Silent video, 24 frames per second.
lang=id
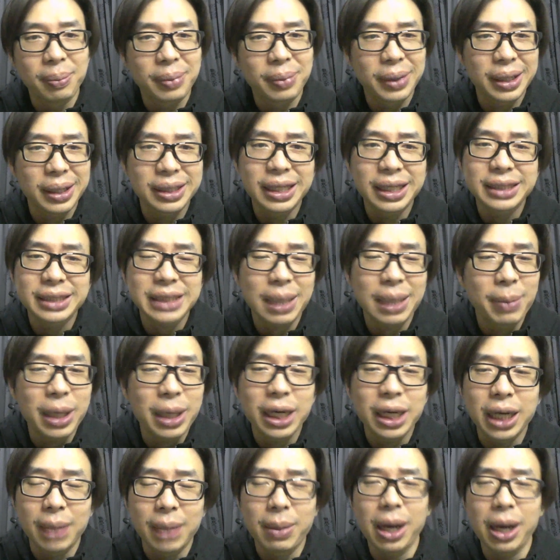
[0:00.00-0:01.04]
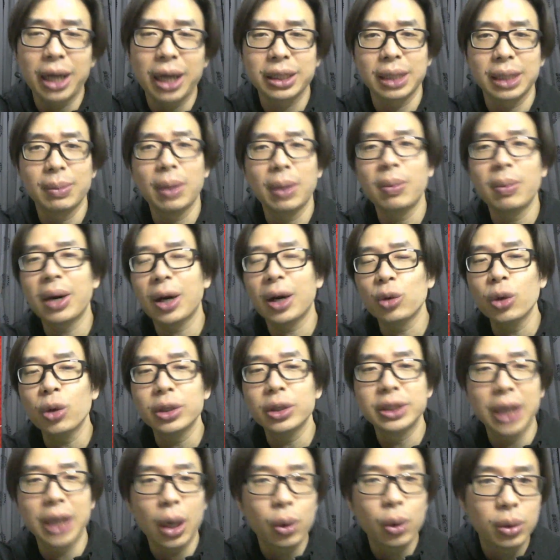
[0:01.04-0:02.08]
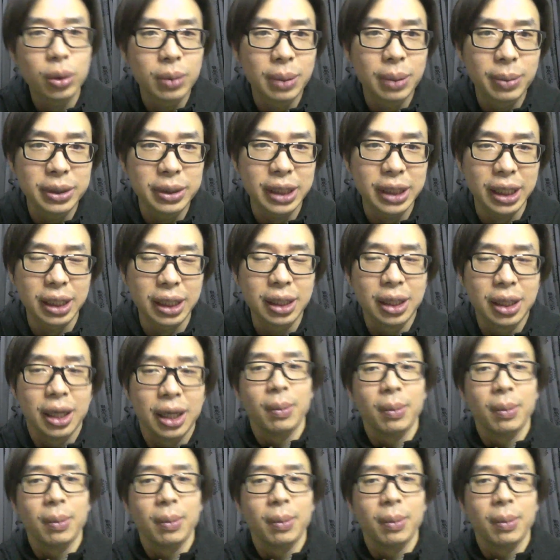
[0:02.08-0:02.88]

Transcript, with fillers: kerjasama yang nggak banget ya. Babak kedua jauh lebih penting.